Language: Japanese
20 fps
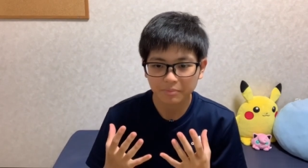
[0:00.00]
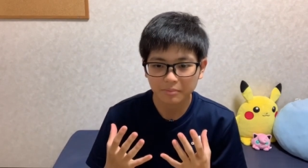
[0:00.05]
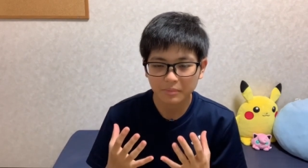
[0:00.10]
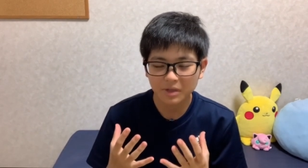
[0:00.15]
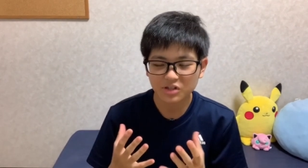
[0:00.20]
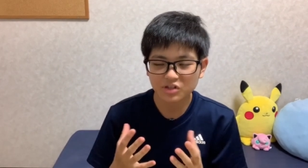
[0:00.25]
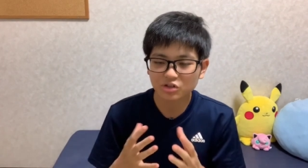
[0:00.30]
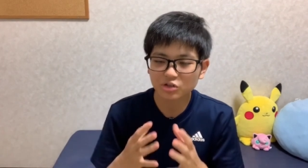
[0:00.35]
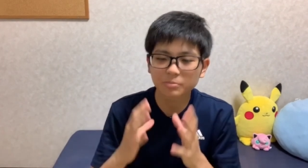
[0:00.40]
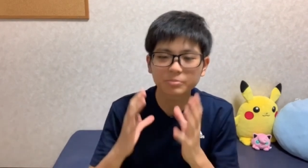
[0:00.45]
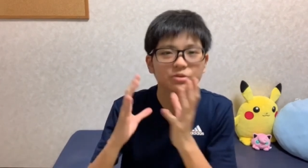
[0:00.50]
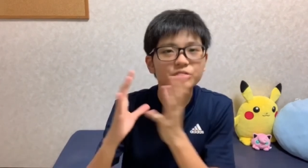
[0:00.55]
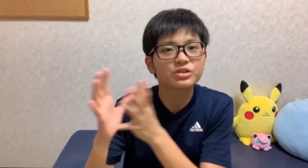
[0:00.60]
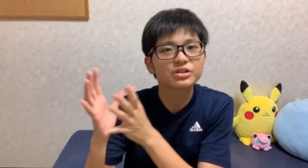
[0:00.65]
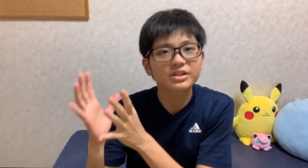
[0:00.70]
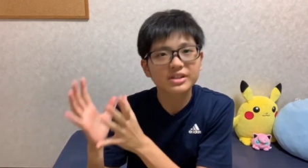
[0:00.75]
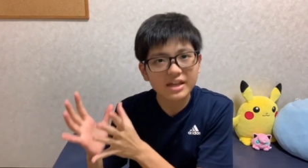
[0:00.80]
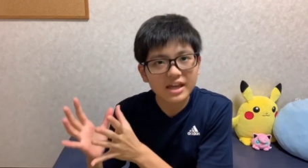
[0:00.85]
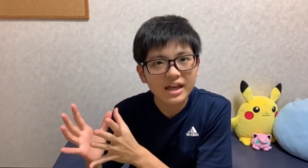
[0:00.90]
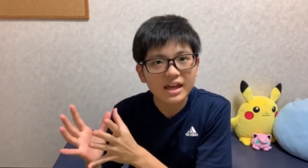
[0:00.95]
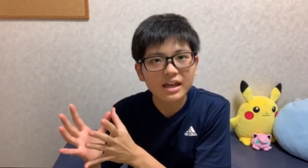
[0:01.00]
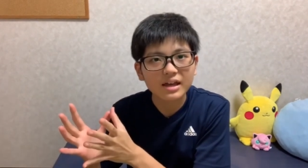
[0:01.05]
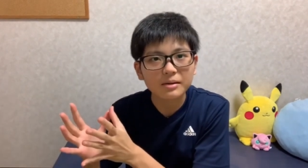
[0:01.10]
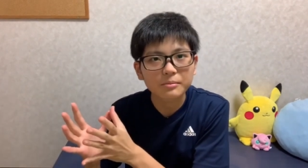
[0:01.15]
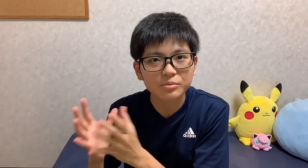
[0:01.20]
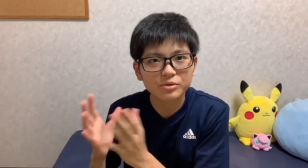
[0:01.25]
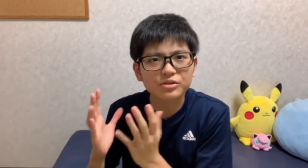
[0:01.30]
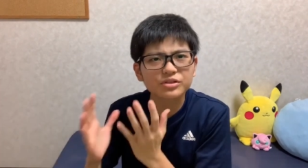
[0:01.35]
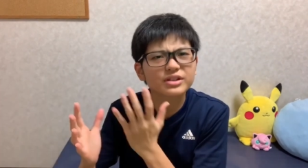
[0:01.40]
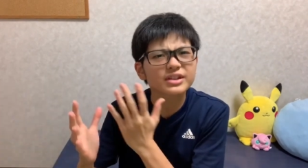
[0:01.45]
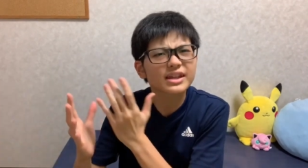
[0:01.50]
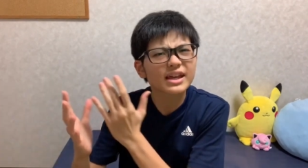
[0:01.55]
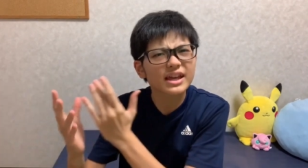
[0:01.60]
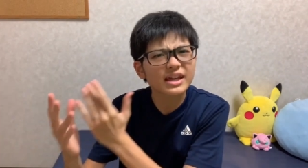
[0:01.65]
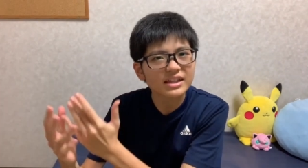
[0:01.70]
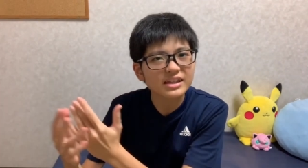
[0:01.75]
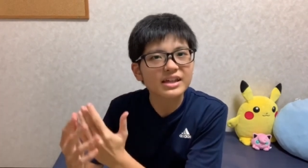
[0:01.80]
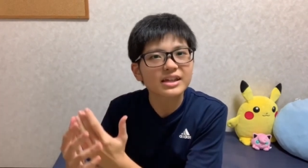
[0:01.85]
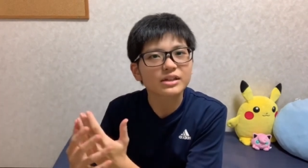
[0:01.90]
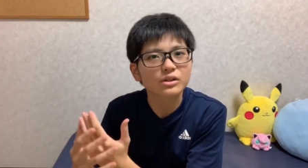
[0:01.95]
まあ、ちょっと文系、文
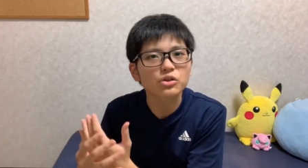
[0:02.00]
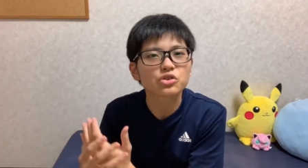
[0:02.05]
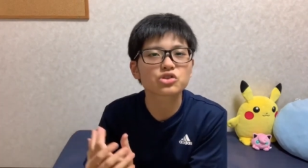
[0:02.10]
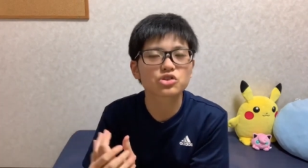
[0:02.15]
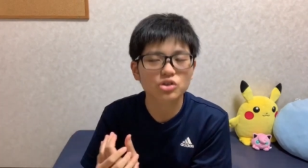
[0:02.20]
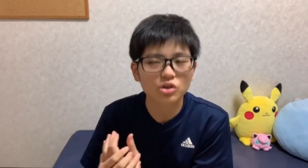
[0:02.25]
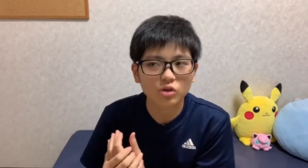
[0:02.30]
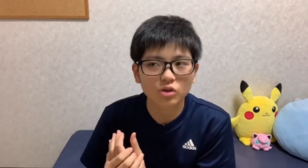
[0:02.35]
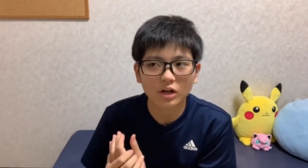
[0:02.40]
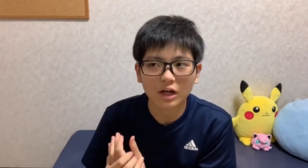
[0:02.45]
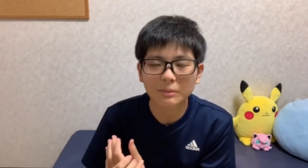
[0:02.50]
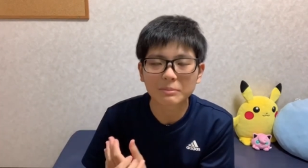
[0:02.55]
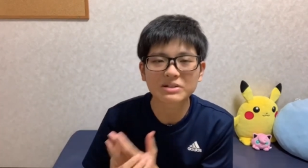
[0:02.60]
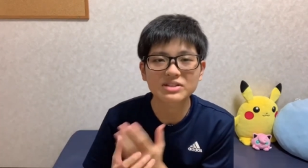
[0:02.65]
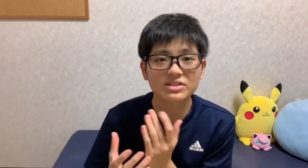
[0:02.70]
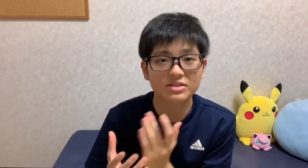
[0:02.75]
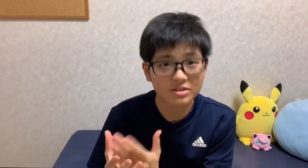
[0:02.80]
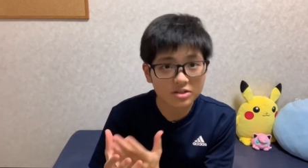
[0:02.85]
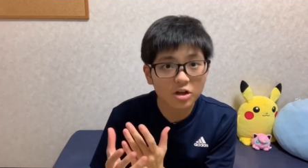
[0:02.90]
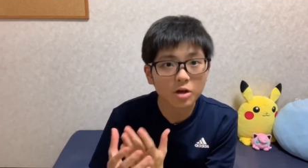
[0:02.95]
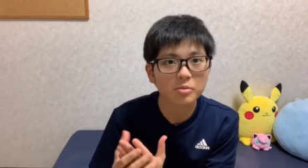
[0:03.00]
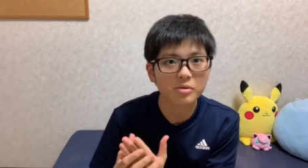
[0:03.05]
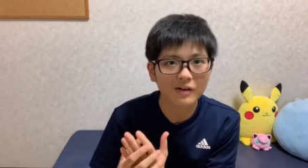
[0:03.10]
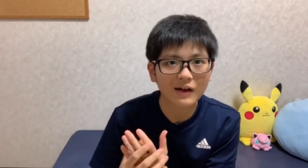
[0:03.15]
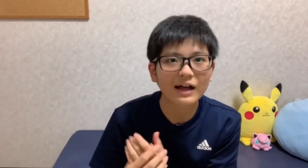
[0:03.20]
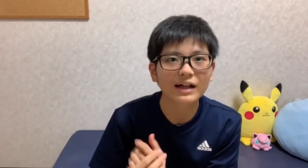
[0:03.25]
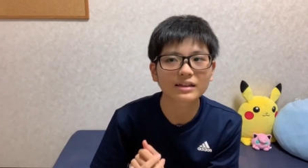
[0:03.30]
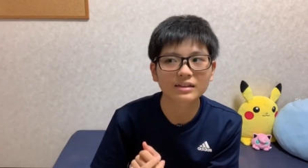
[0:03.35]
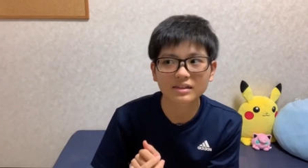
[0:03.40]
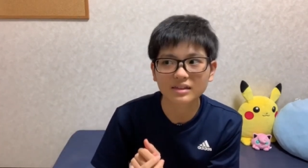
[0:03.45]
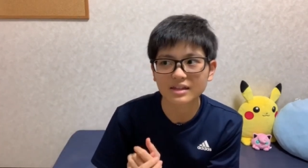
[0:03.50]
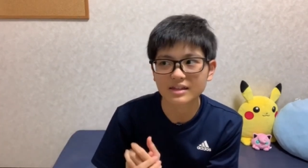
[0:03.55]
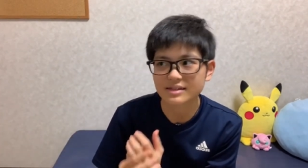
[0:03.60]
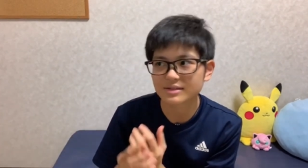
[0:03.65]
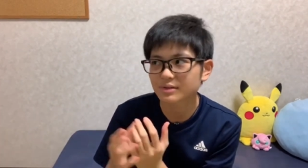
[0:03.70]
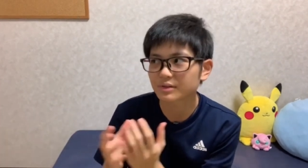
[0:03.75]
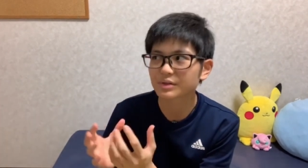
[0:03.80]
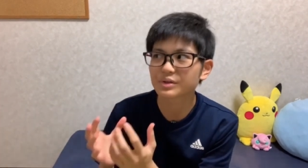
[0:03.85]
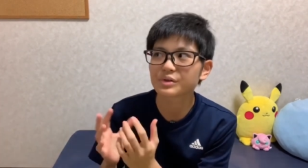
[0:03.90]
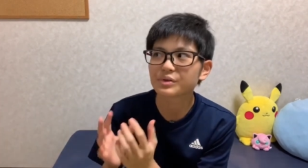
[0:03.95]
系系の授業が、まあ、水曜日はあって、
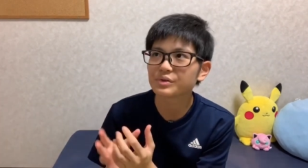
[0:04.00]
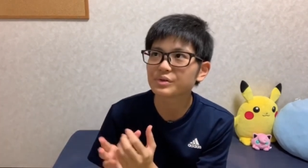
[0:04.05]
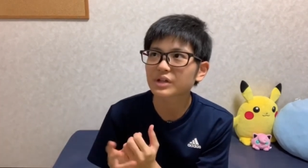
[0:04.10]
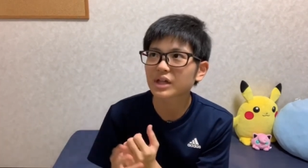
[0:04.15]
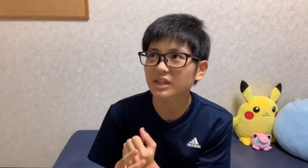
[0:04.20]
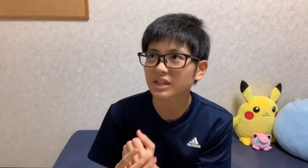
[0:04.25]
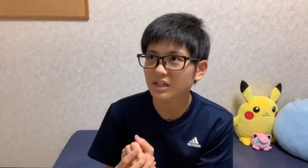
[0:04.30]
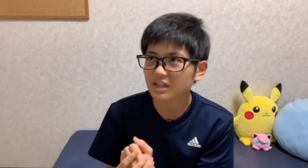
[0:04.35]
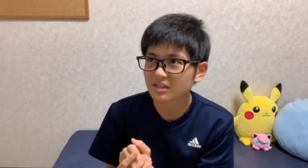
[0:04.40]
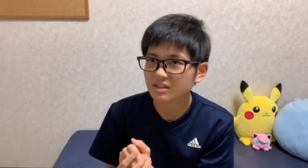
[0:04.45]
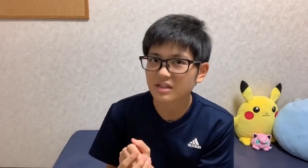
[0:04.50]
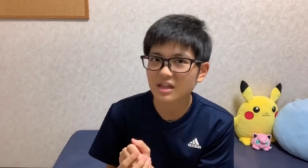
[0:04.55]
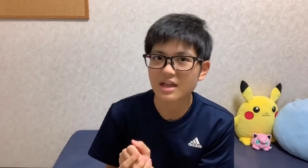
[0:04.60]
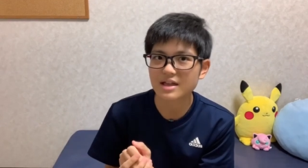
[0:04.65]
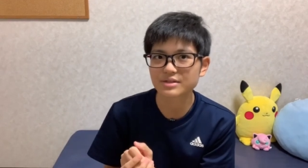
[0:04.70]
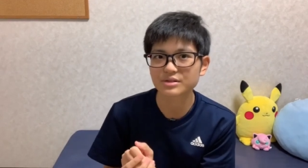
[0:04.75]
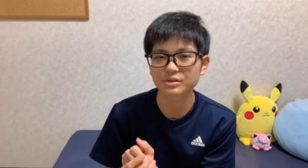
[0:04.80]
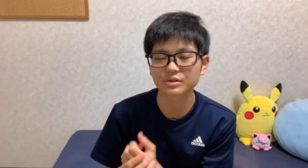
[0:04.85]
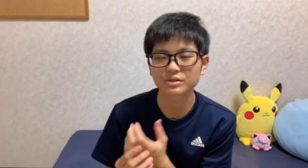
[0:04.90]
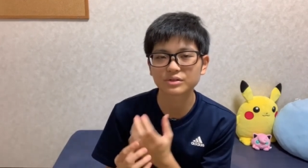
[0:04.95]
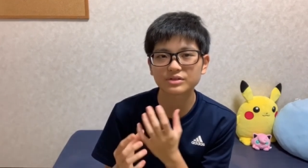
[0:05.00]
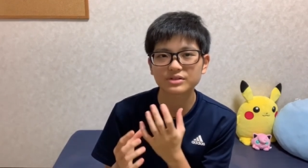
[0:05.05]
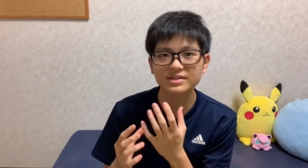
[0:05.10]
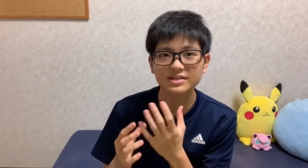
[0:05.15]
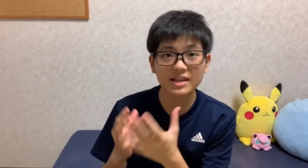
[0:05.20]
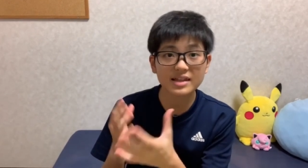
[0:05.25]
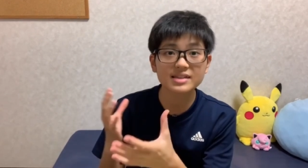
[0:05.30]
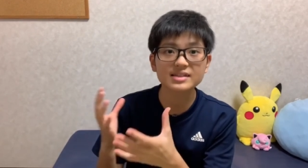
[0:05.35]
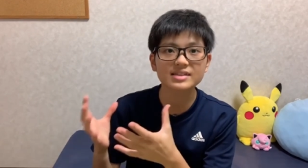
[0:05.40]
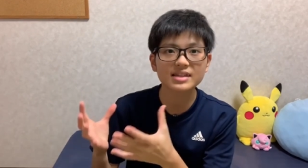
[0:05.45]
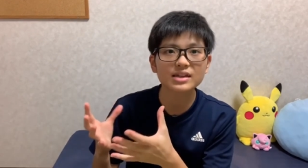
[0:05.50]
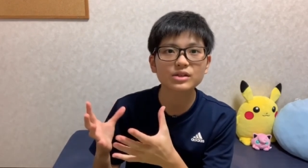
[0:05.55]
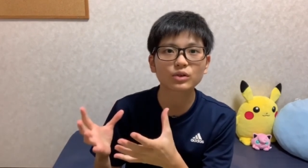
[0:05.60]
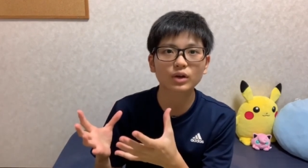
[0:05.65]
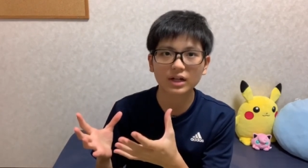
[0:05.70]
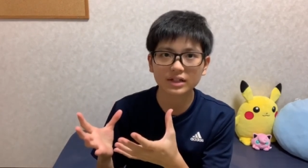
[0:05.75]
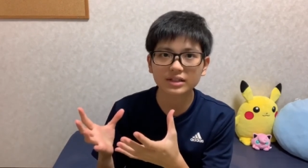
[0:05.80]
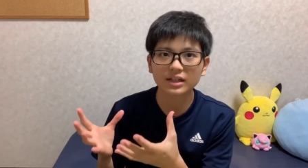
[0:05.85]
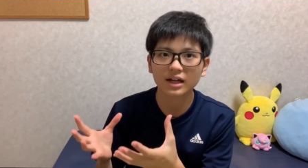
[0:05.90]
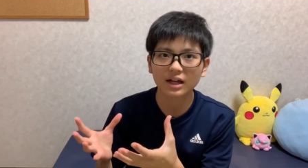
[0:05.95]
それを受けてきて、その先生の
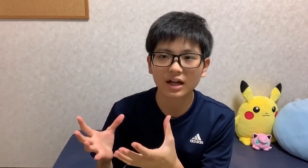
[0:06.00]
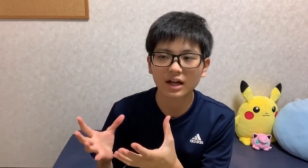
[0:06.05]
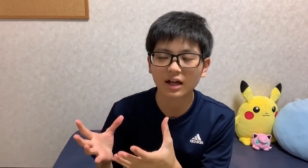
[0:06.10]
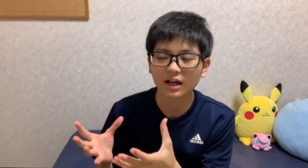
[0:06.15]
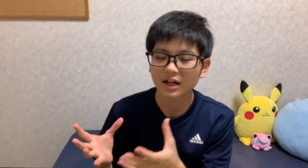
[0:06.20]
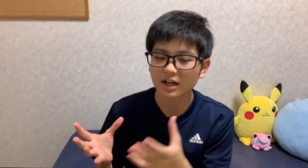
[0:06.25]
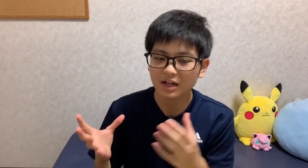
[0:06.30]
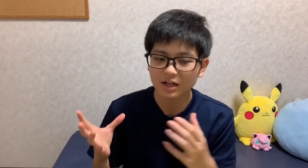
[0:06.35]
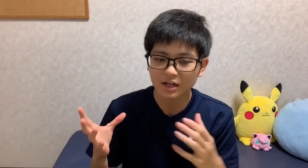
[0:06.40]
方が、